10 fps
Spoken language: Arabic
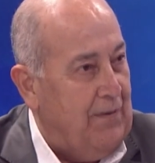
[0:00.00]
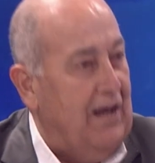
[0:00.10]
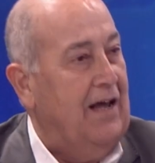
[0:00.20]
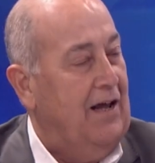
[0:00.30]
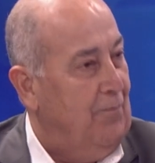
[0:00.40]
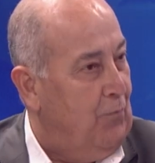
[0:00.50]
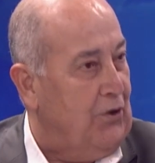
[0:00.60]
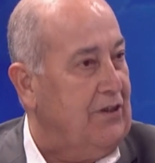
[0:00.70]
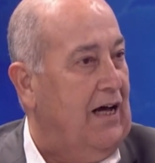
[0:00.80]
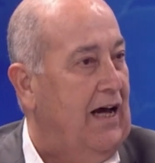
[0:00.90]
آه،
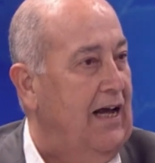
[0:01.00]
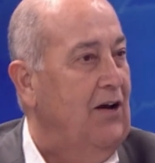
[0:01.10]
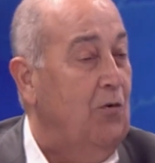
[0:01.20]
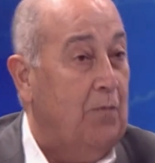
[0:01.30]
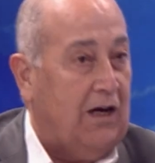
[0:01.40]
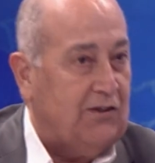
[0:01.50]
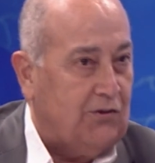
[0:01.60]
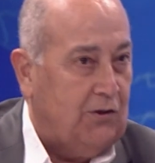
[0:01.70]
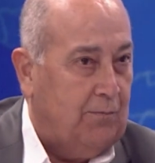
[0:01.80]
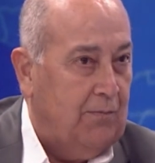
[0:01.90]
المرضى لهم خصم